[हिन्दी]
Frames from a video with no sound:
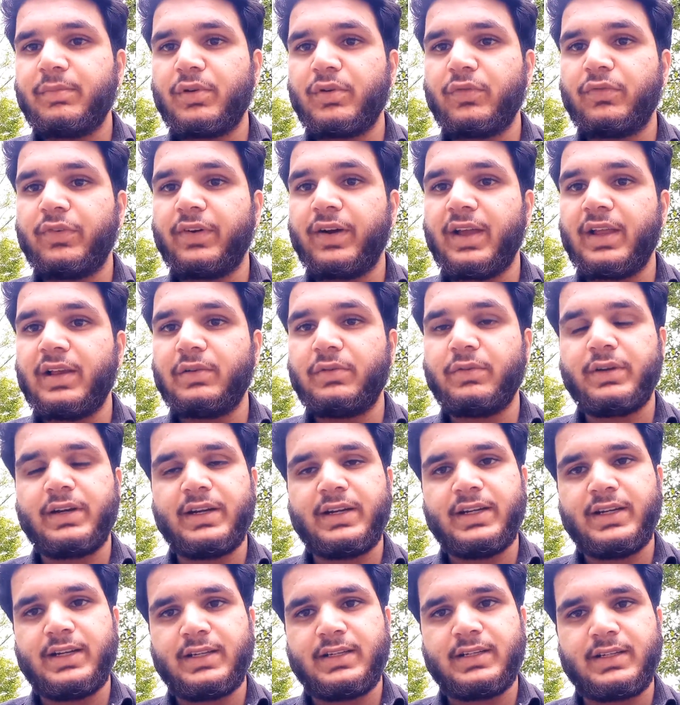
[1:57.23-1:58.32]
प्रोफाइल को
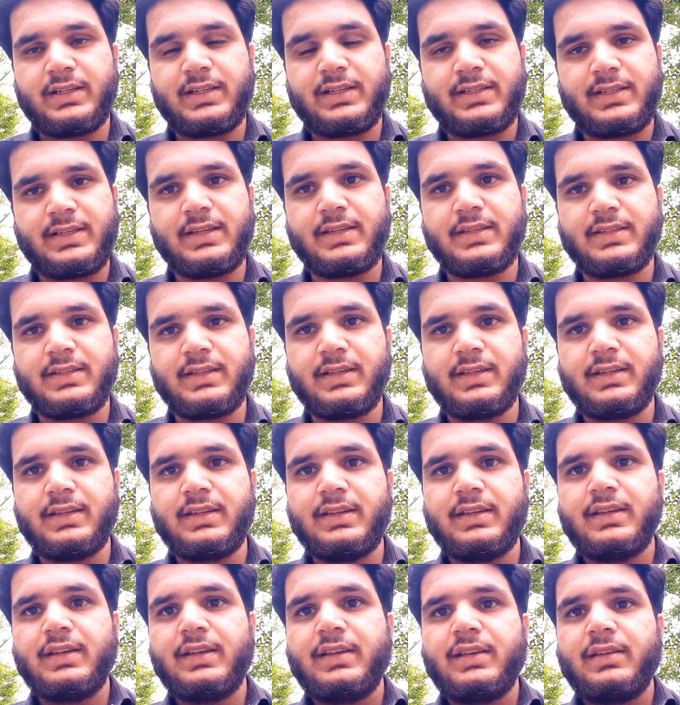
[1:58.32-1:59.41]
एडिट करना है सही से
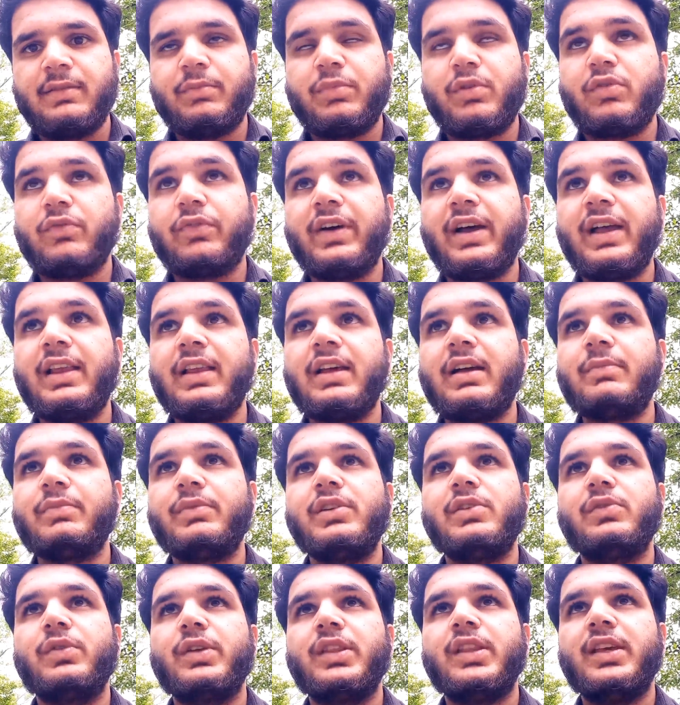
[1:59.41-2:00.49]
प्रोफाइल
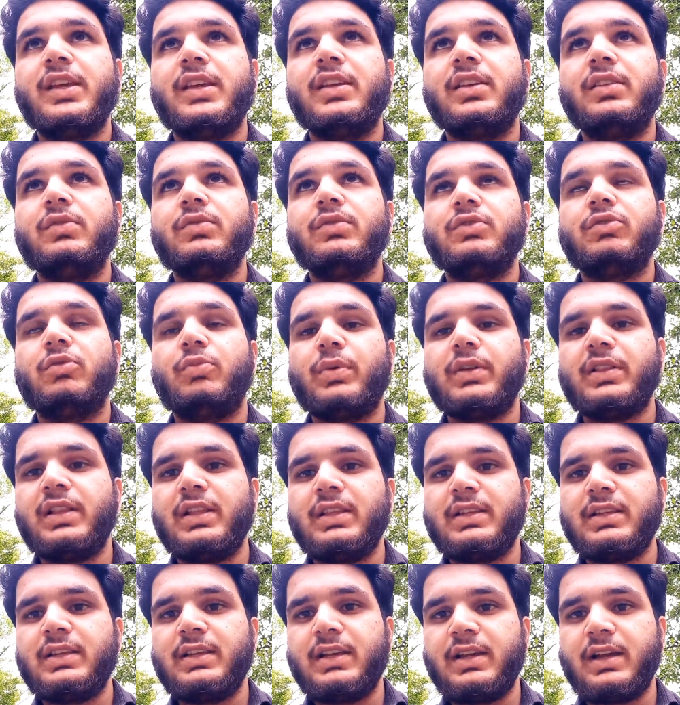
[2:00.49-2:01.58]
आपकी कोई देखे तो उसको पता
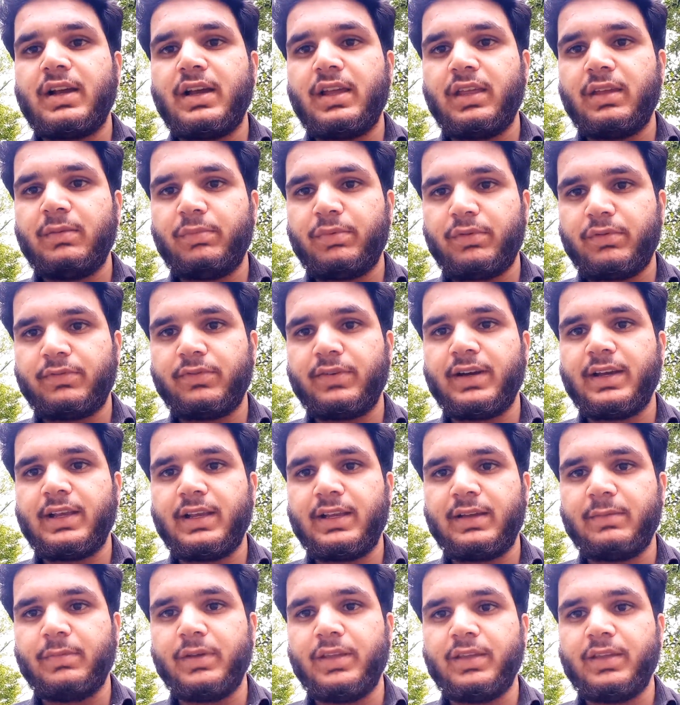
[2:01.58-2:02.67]
चले हाँ ये प्रोफाइल है